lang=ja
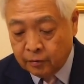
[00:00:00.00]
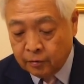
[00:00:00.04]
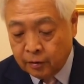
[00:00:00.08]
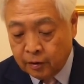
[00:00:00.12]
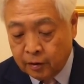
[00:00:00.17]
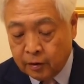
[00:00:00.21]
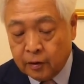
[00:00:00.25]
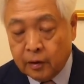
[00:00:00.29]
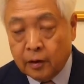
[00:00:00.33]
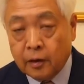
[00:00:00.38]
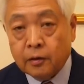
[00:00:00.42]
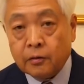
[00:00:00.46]
こ
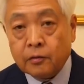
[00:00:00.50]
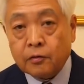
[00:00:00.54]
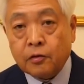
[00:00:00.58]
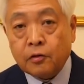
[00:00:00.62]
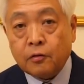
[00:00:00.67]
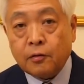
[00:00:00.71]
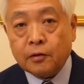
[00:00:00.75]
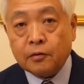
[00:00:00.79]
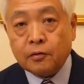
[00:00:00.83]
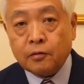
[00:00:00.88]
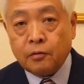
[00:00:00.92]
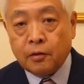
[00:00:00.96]
れはあの
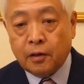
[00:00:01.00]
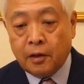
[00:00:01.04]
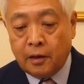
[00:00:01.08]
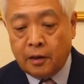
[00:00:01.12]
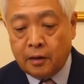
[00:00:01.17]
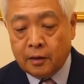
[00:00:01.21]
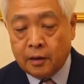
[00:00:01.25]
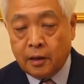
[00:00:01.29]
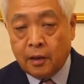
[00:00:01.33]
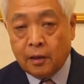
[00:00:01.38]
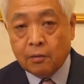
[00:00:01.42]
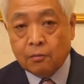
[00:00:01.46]
共和党
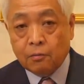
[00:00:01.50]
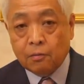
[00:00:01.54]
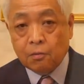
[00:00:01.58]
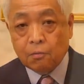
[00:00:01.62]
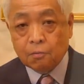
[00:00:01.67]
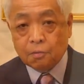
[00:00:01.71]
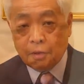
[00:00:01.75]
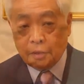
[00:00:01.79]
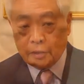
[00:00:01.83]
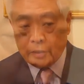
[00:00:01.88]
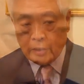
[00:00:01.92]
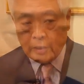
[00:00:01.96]
側がこれ
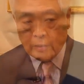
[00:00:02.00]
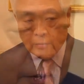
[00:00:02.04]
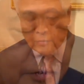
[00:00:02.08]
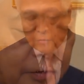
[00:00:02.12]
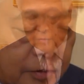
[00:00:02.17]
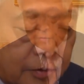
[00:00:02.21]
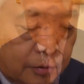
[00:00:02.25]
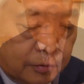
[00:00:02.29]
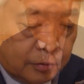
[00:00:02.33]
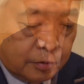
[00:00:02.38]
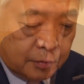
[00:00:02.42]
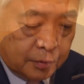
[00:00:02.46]
を摘発
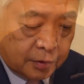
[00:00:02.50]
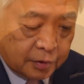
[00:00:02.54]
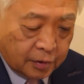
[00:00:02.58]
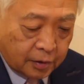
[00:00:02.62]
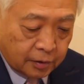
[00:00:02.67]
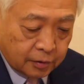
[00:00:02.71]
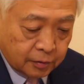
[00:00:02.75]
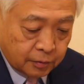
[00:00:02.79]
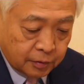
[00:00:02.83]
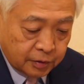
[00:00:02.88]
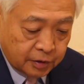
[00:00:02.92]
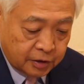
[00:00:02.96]
しておりますけど